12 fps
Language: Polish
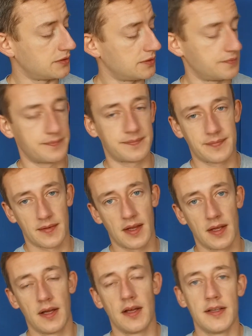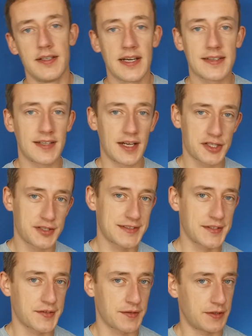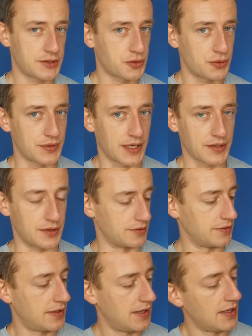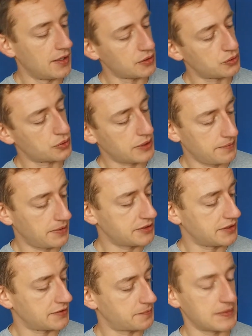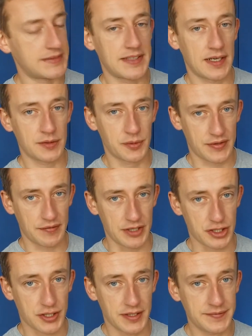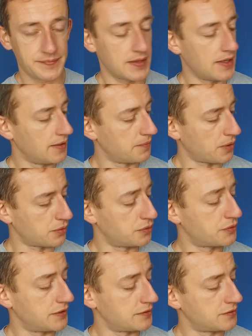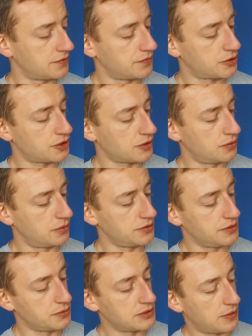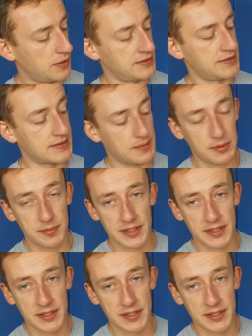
Jak należy stosować Kunagon? Tutaj macie specjalną zawieszkę. Producent wyszczególnił działanie zapobiegawcze oraz